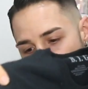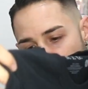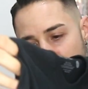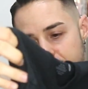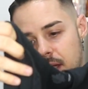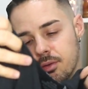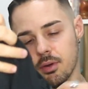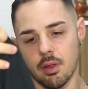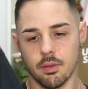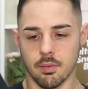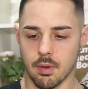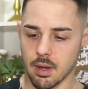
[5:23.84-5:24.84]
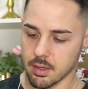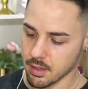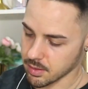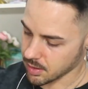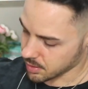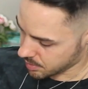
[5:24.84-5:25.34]
¿vale? Y al otro lado igual,
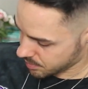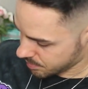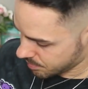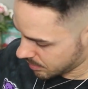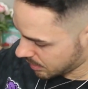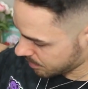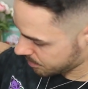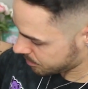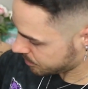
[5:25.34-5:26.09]
que tiene, ¿vale?